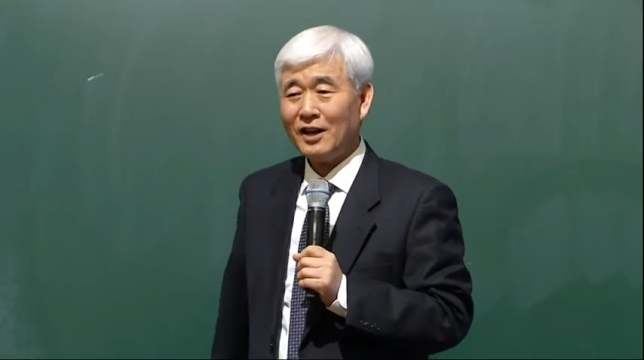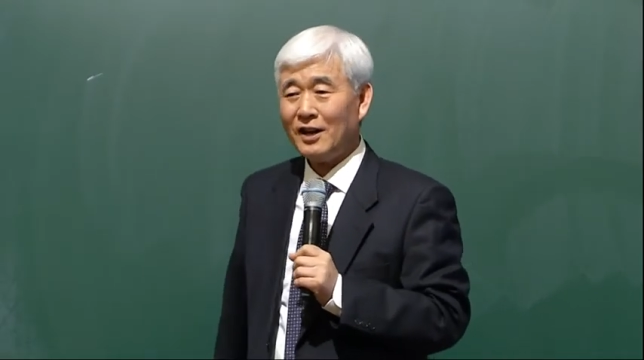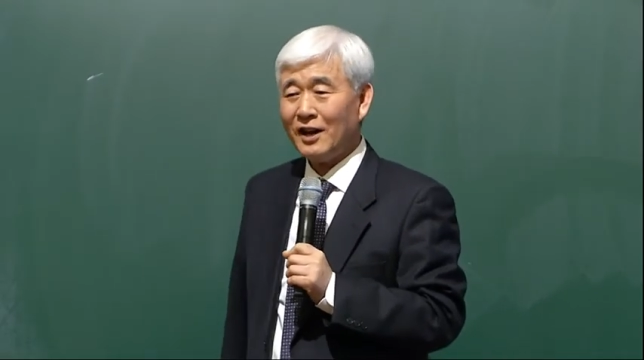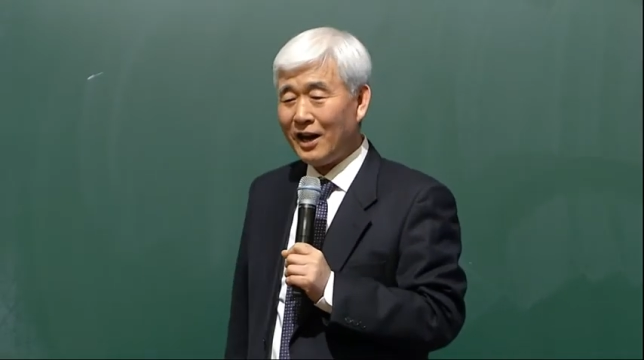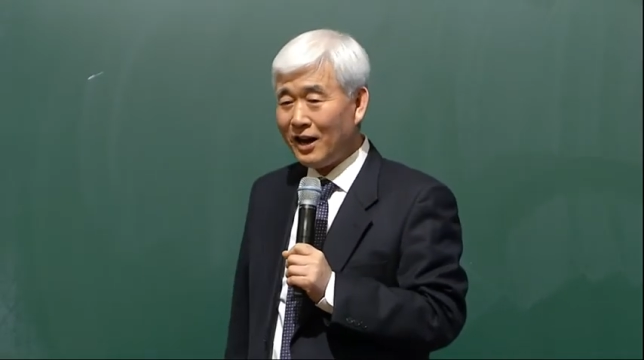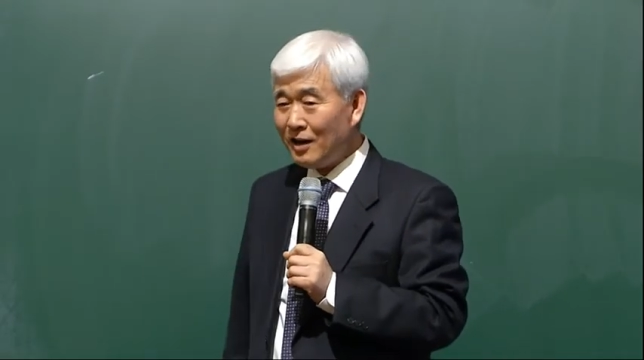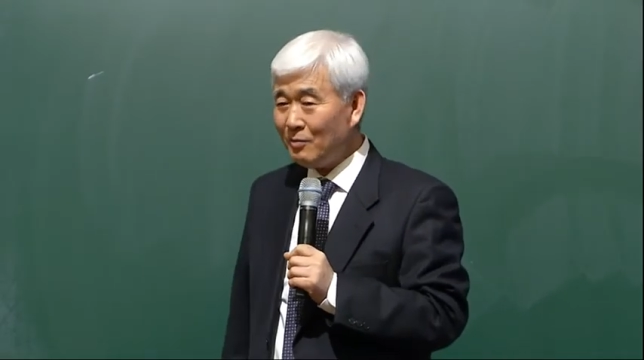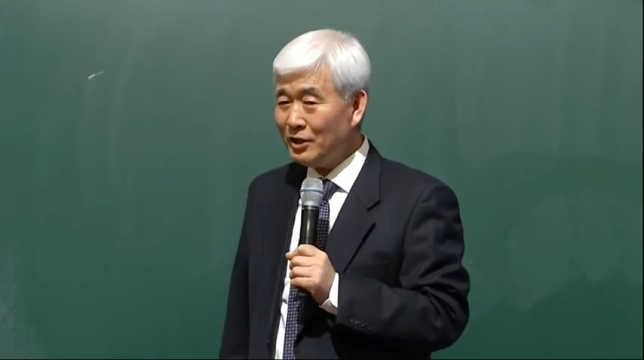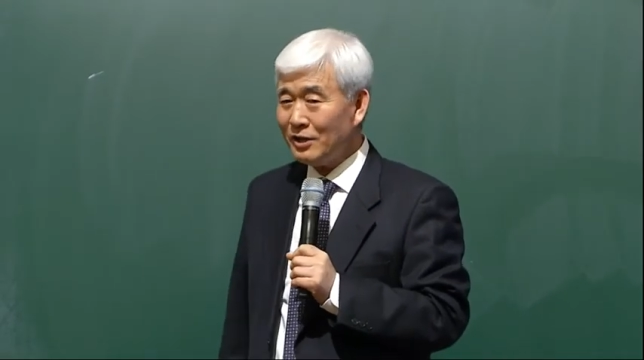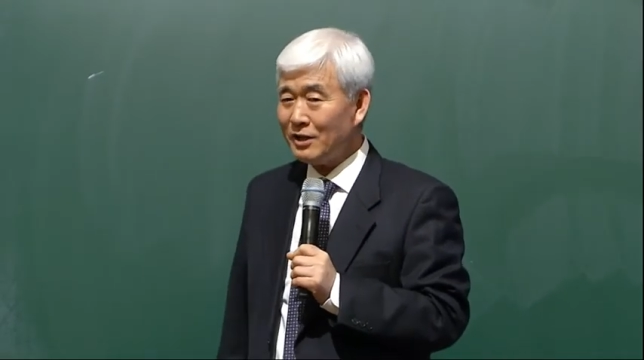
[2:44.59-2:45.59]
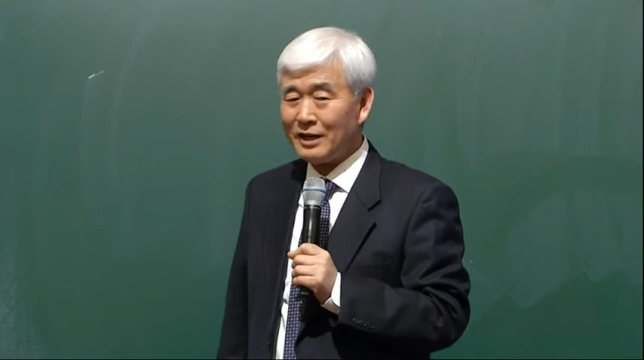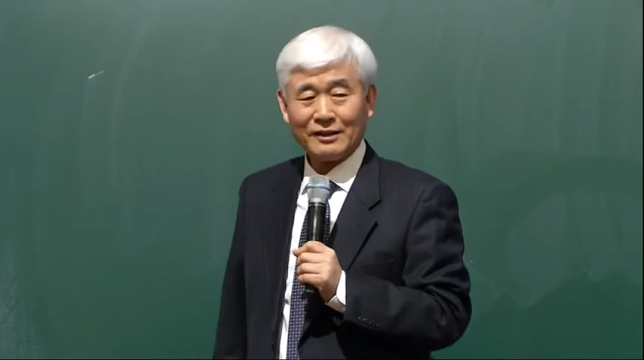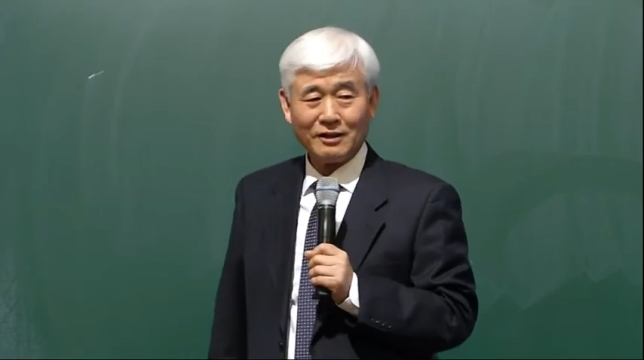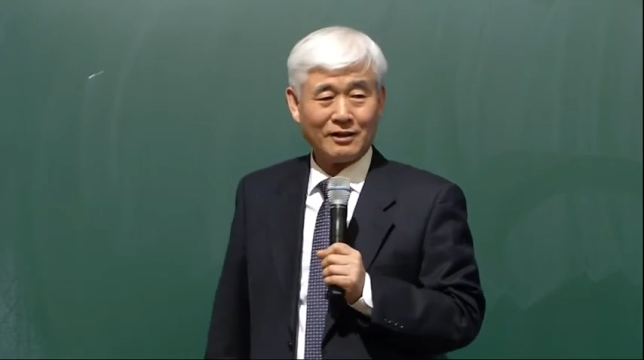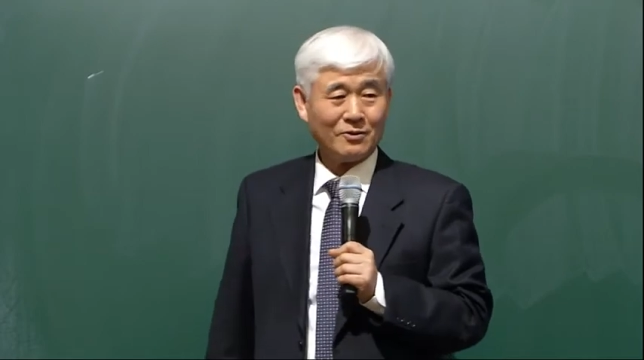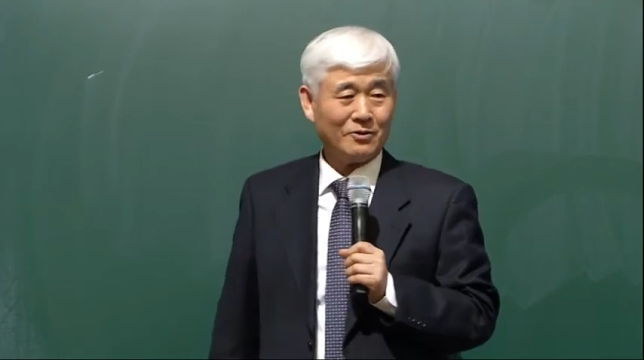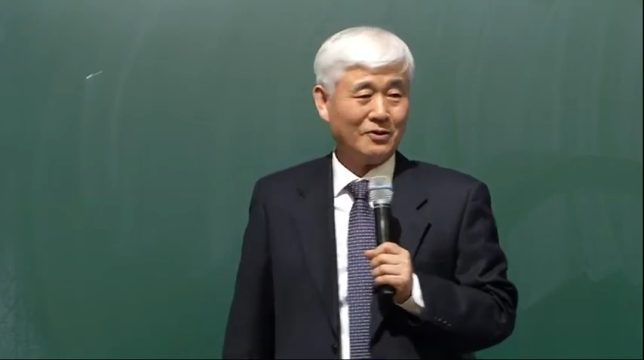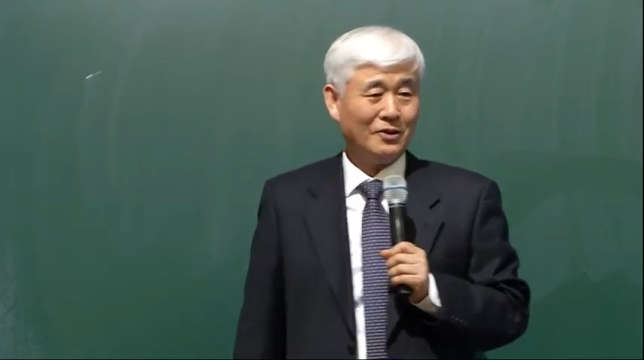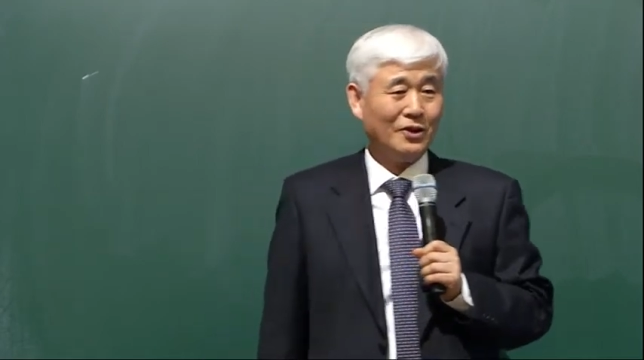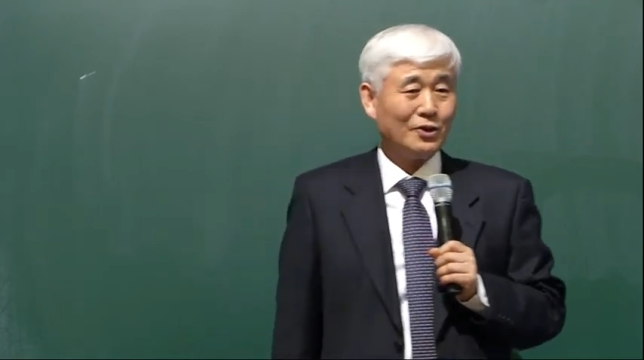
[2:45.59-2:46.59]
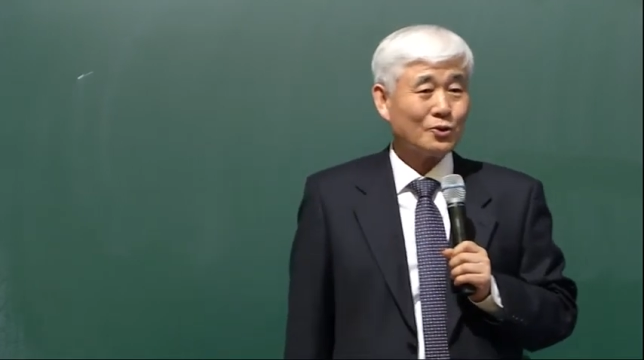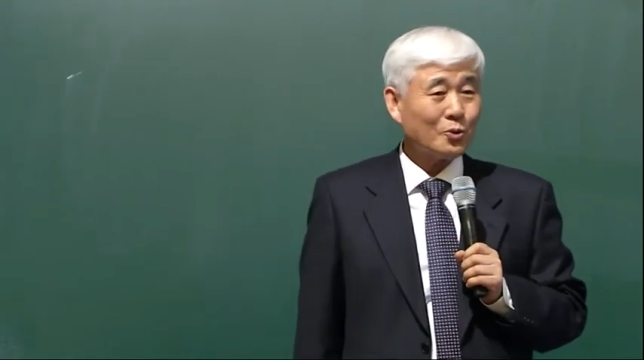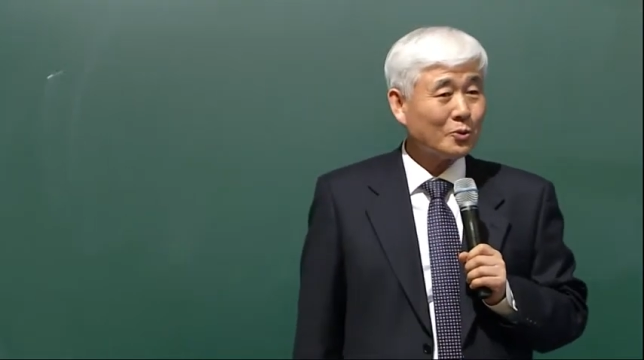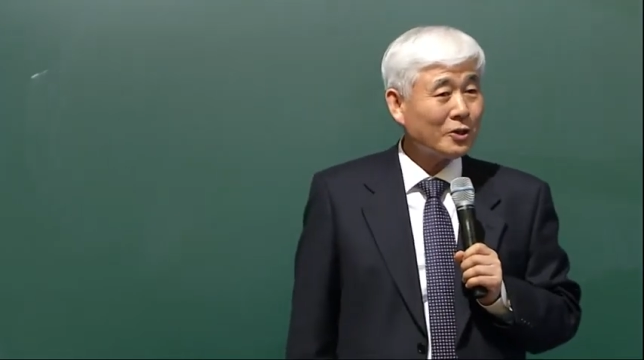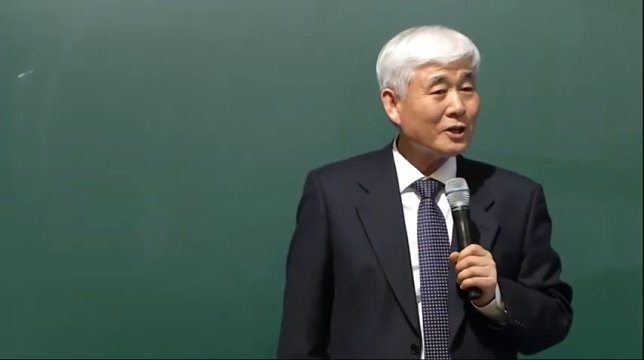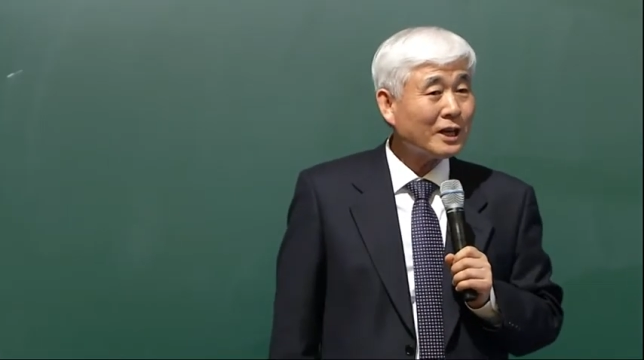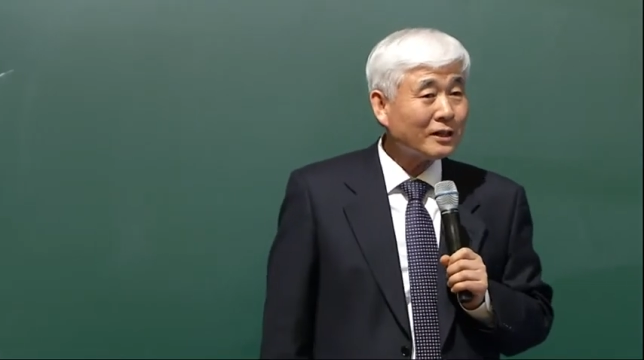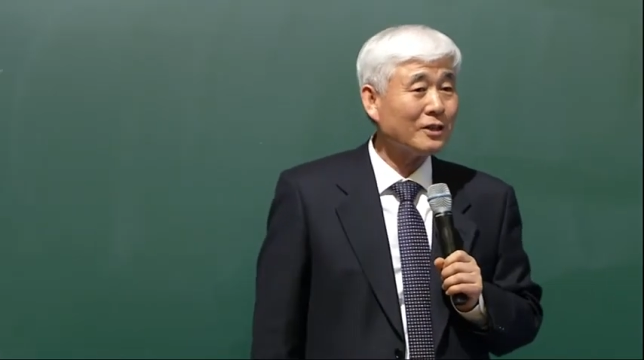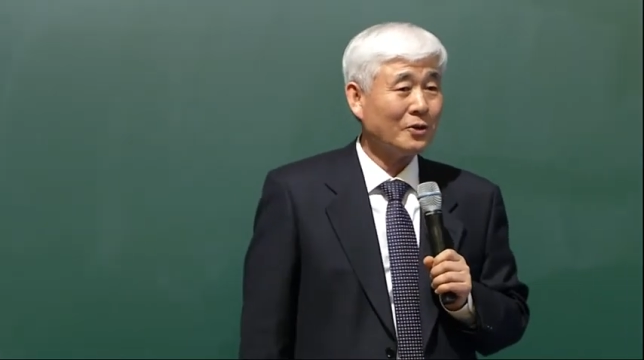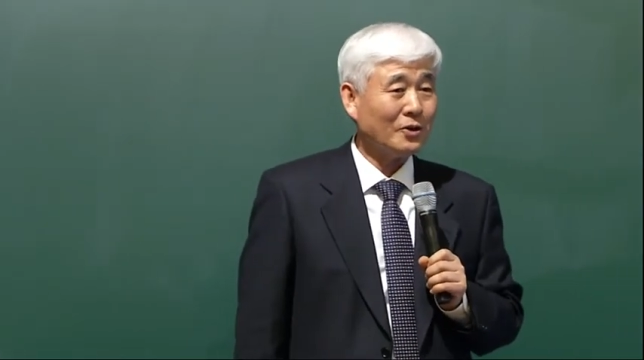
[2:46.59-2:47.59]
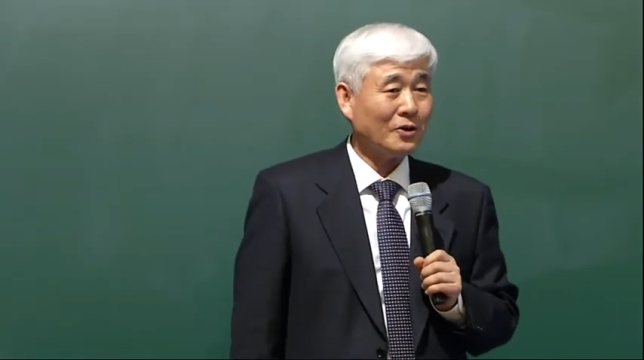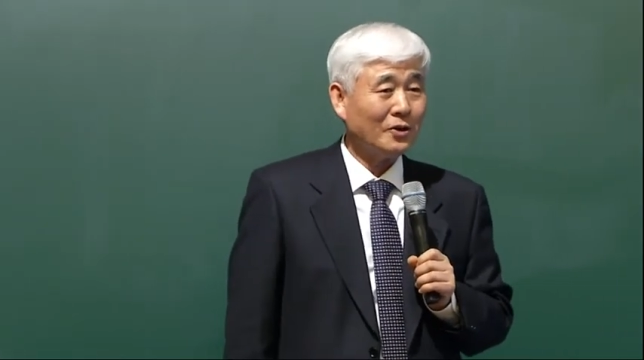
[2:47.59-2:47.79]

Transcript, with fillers: 아무 일을 안더라도 소득을 갖다 줘요.